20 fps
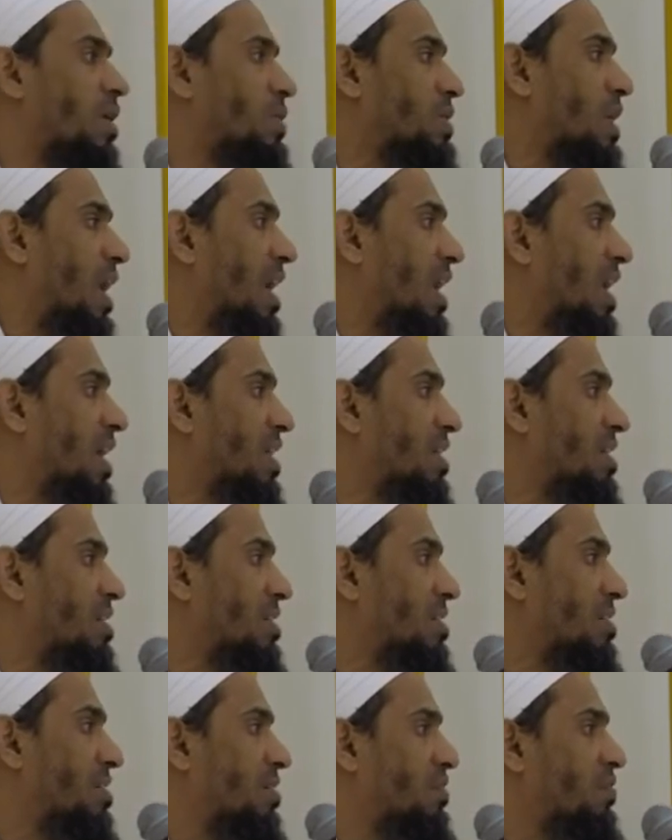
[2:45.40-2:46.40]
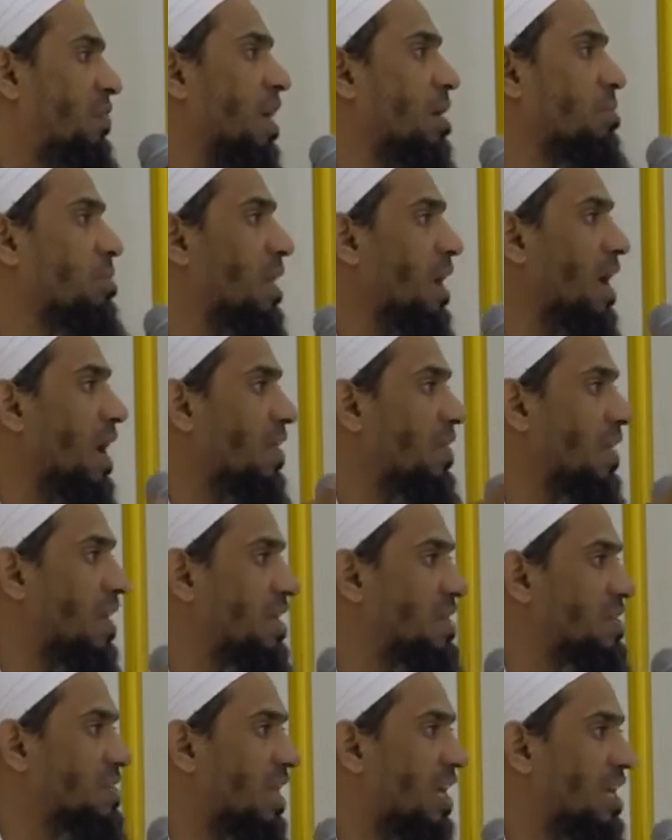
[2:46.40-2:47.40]
وتعالى فيبقى هذا
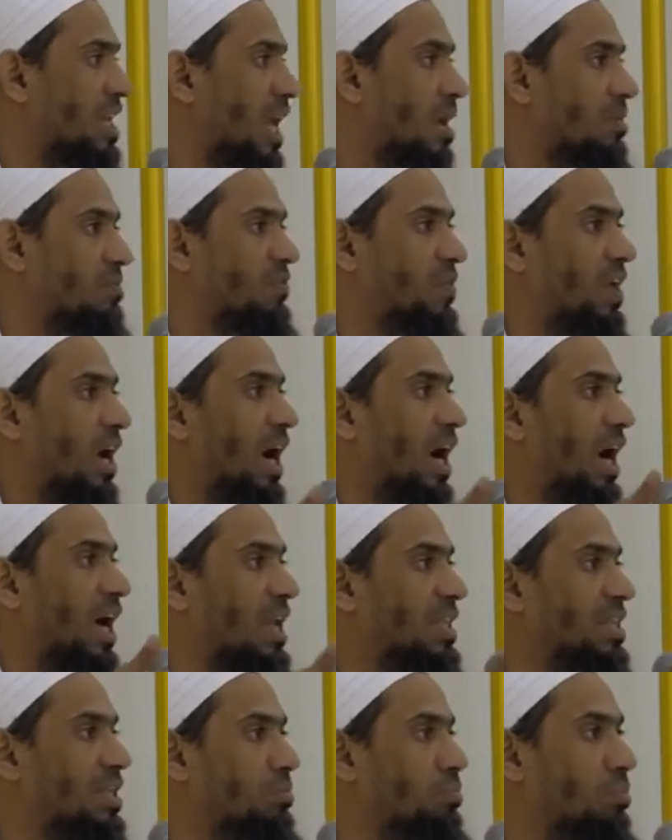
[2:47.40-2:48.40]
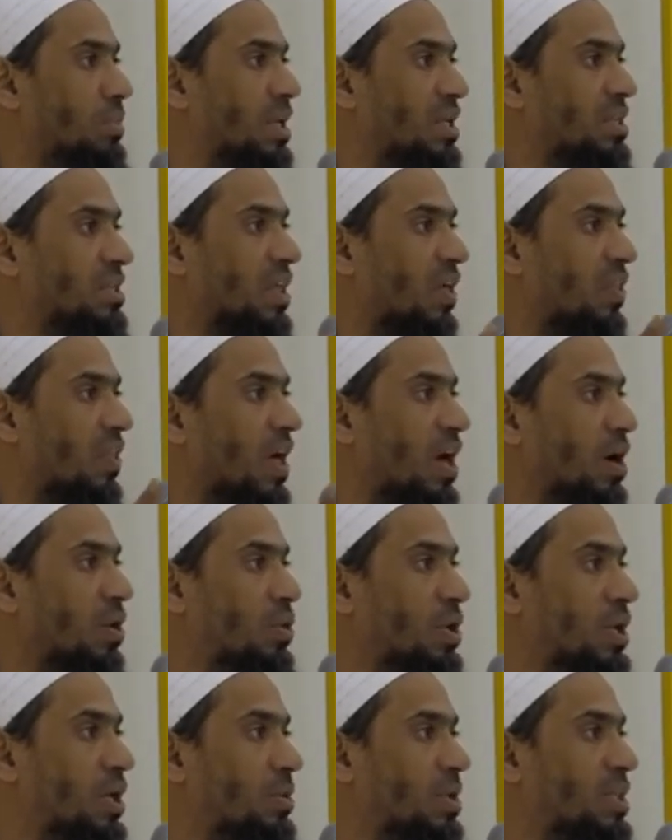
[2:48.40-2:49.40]
الإنسان دائما في حالة من
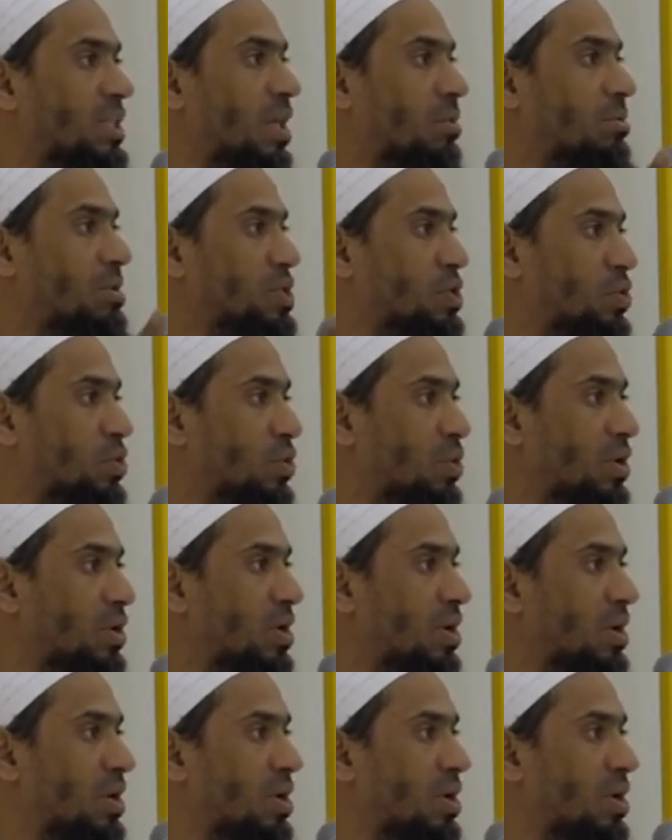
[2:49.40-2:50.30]
التضاؤل والتمسكن